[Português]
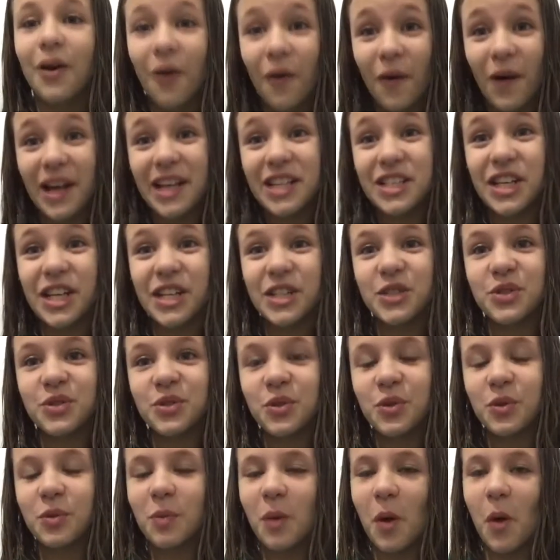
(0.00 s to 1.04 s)
Oi gente,
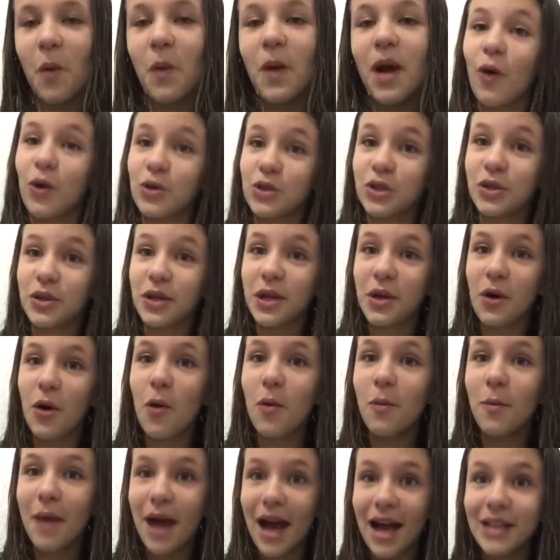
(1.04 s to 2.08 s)
tudo bom? Hoje eu tô aqui
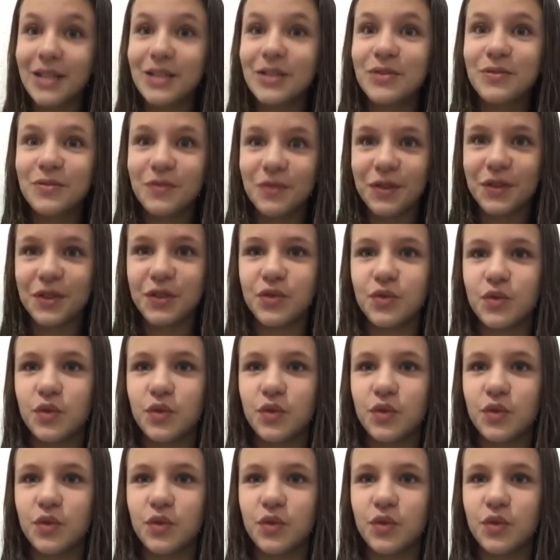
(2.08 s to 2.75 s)
com mais um vídeo.